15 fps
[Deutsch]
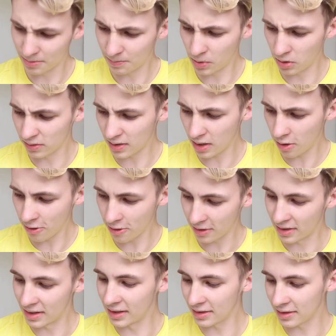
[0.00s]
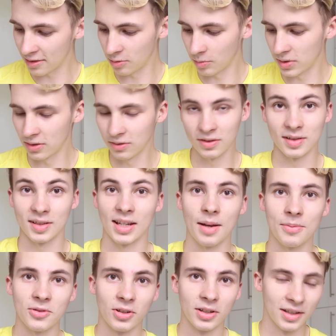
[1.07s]
gibt es bei uns auch nicht, also beziehungsweise ich
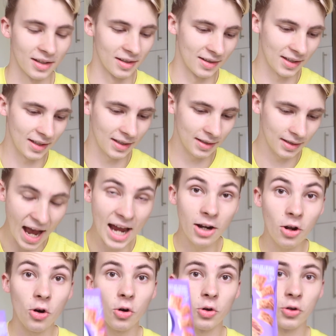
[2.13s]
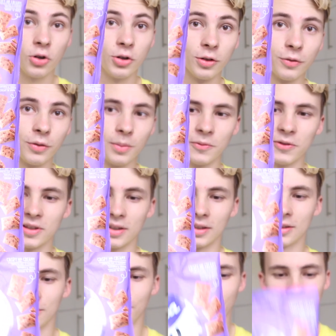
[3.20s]
habe es noch nicht gesehen. 1,59 Euro.